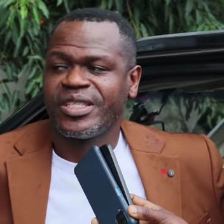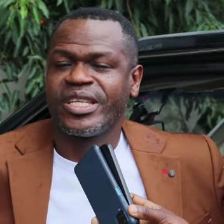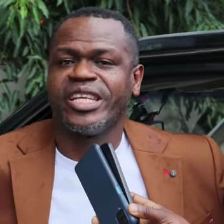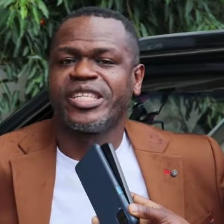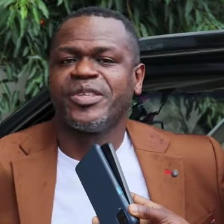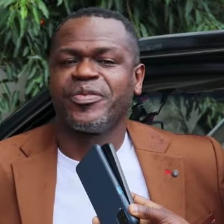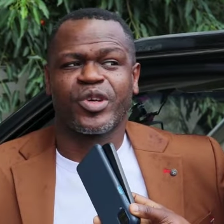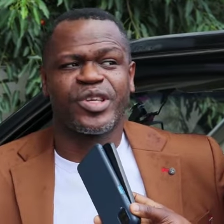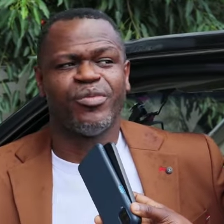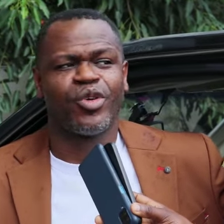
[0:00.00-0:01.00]
C'est un
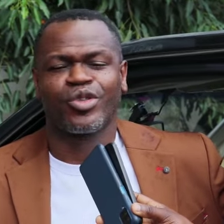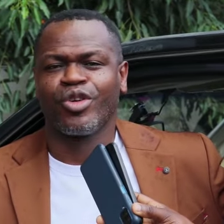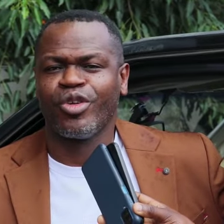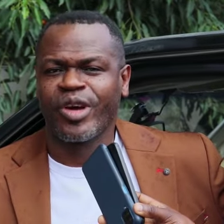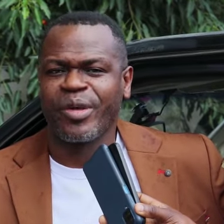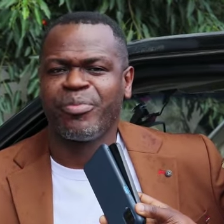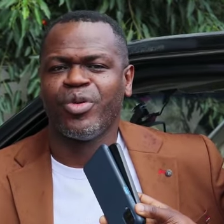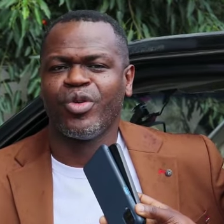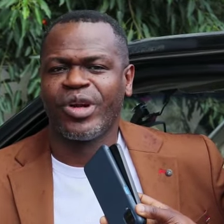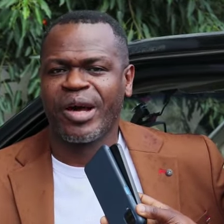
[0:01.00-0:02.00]
chiffre qui montre le
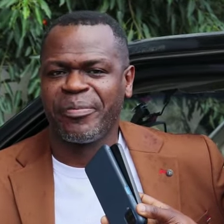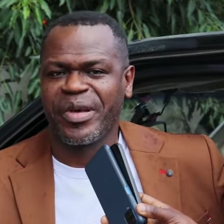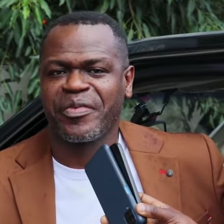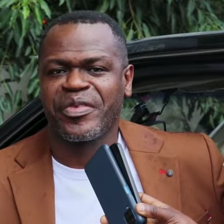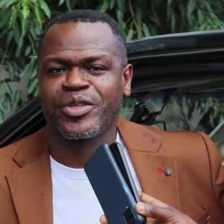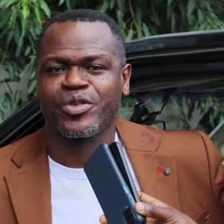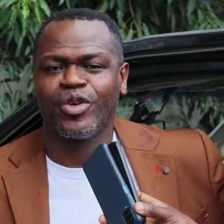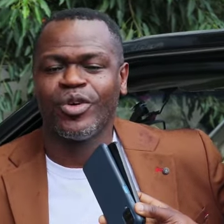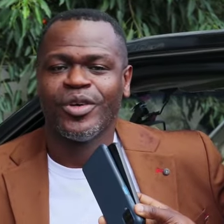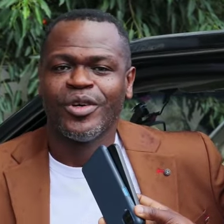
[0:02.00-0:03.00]
repos, la
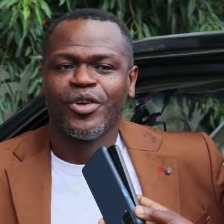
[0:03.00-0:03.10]
perfection.